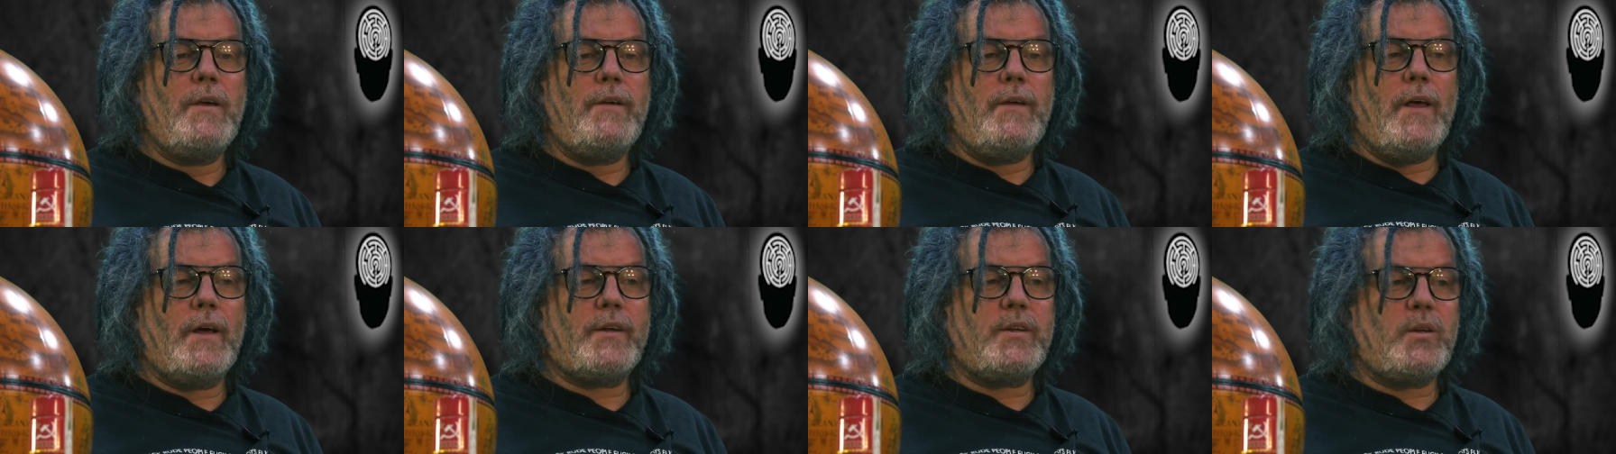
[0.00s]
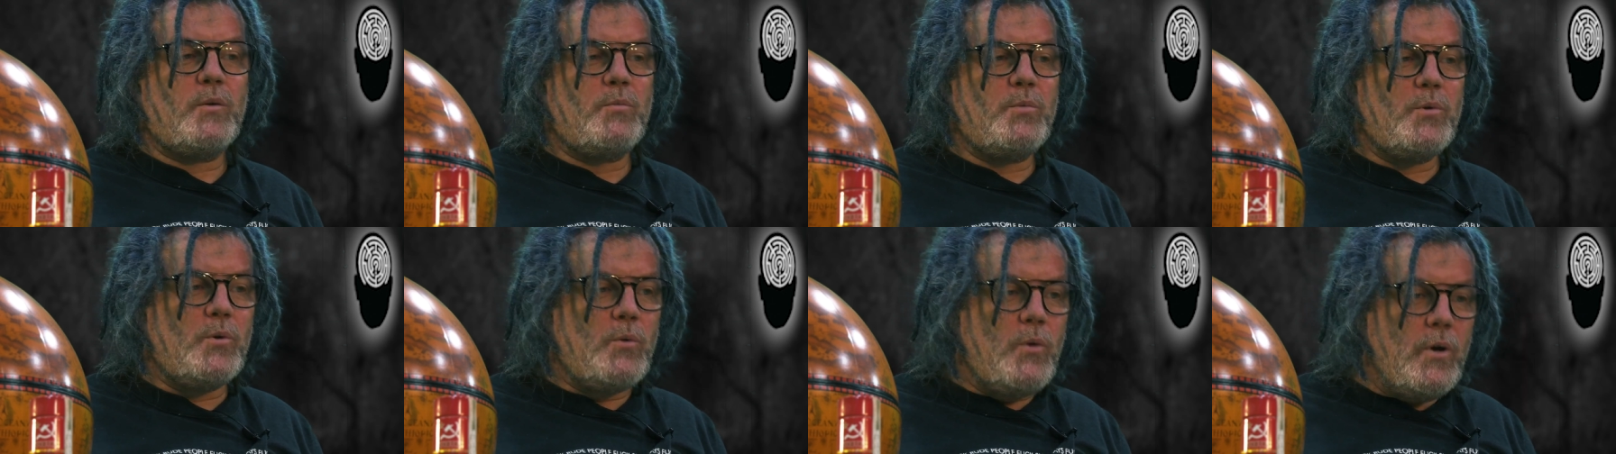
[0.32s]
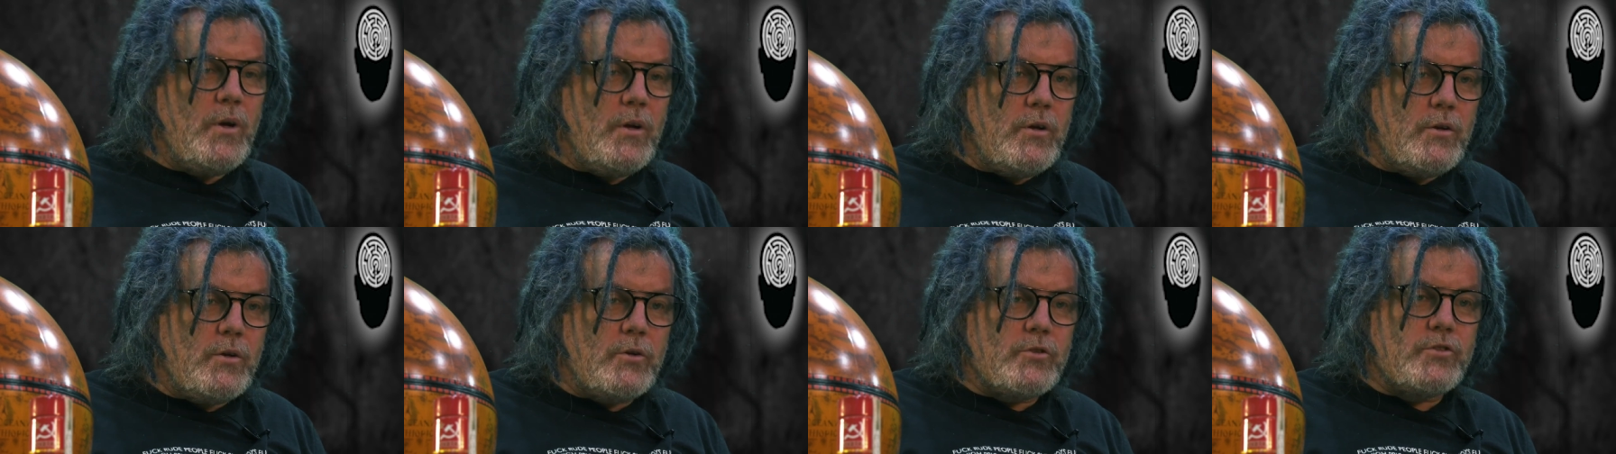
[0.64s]
jakie
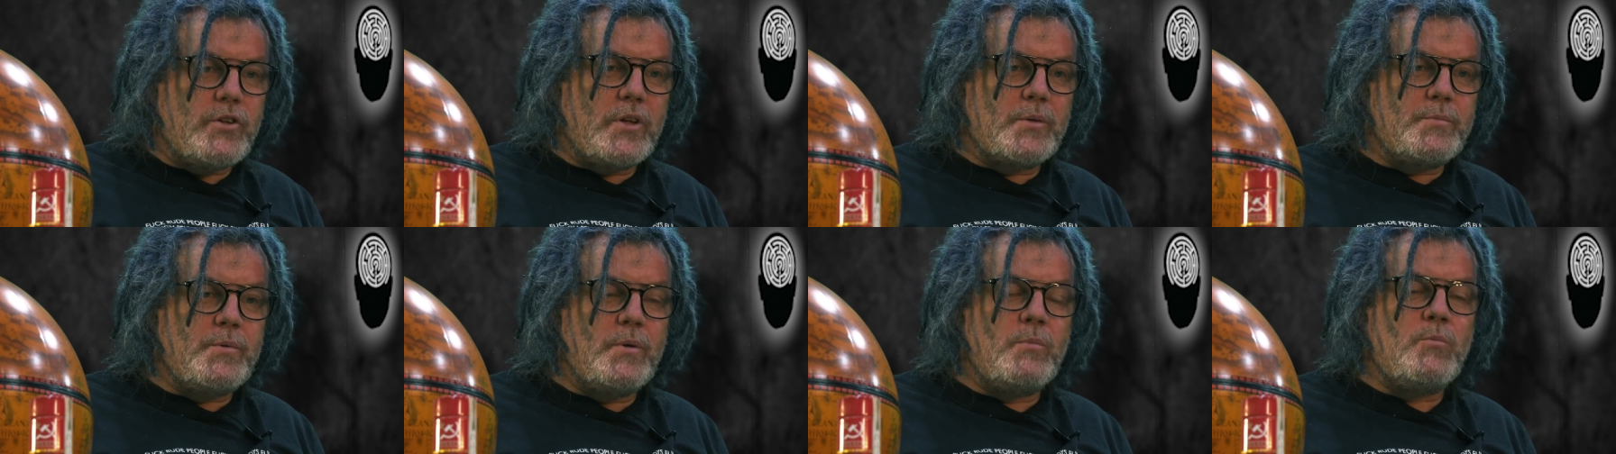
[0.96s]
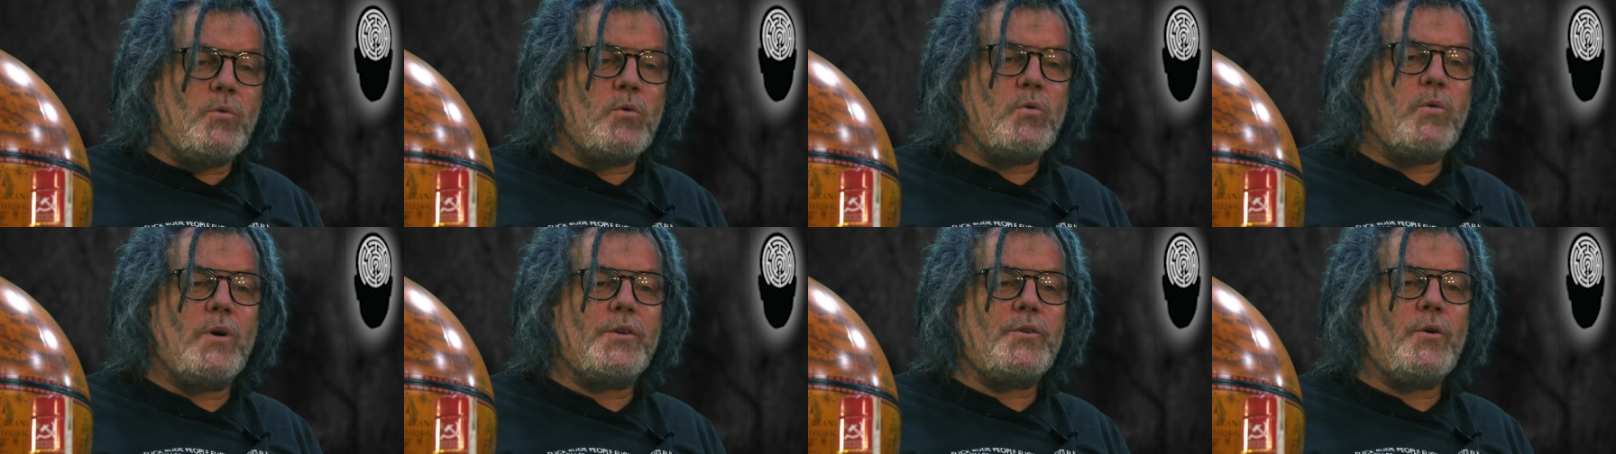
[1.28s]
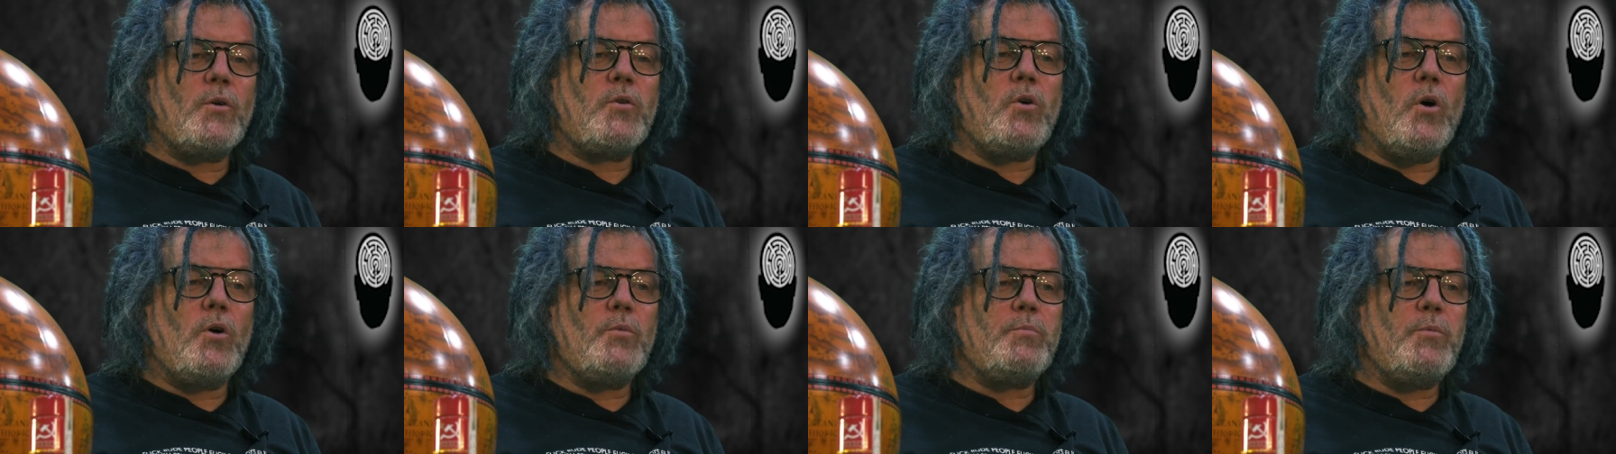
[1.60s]
były, że tak powiem, układ
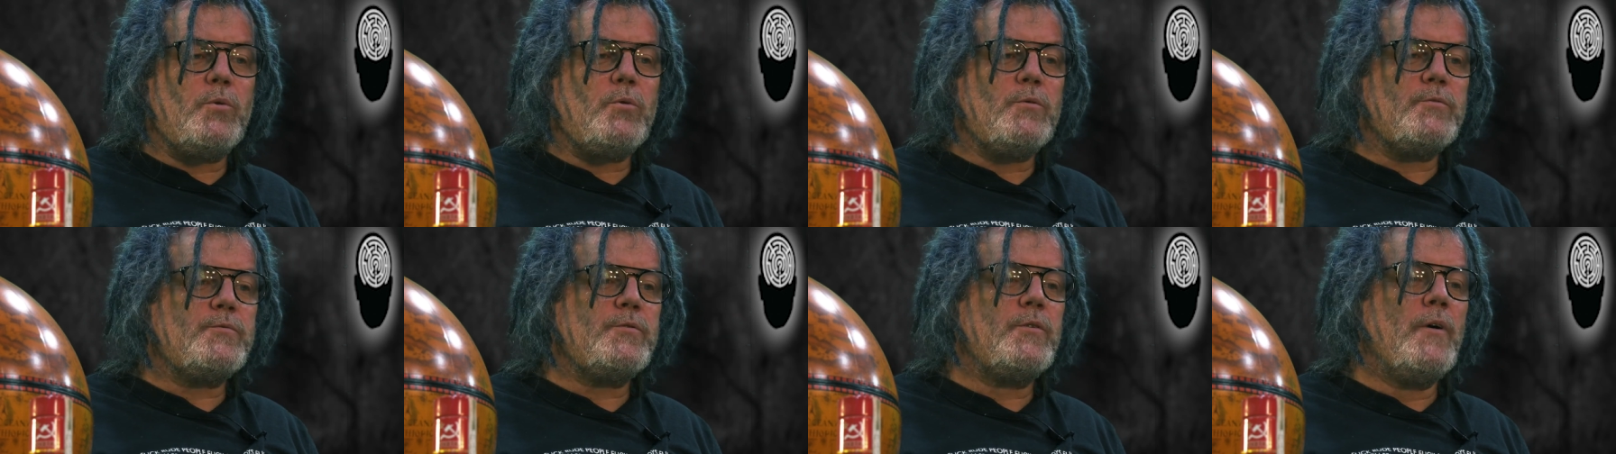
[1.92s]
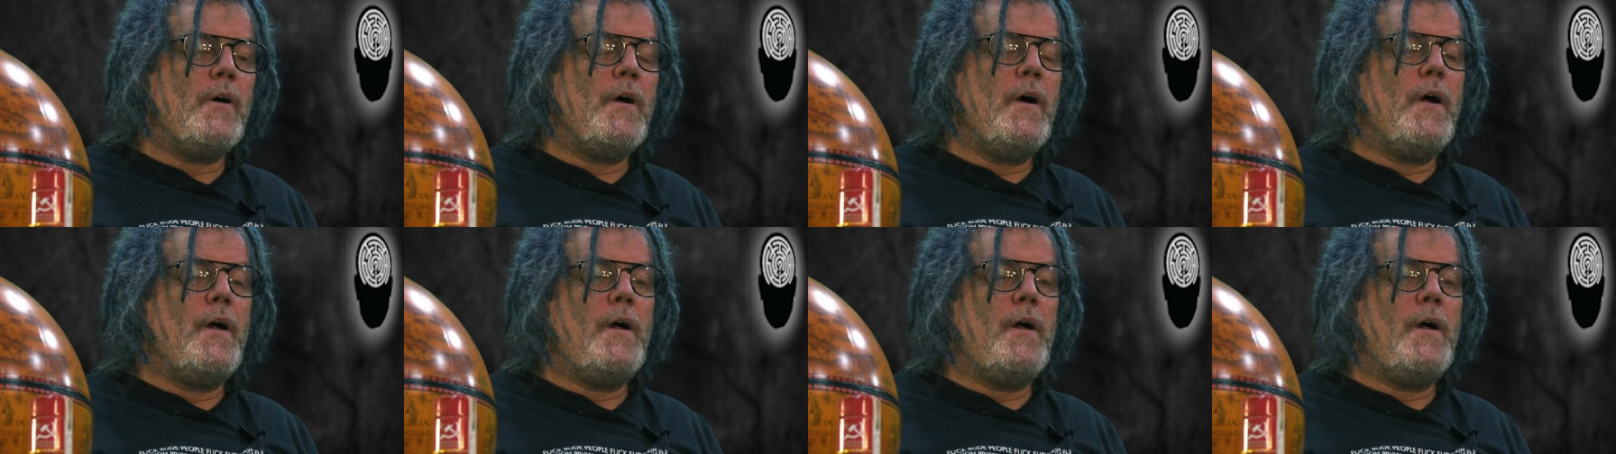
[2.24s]
okopów.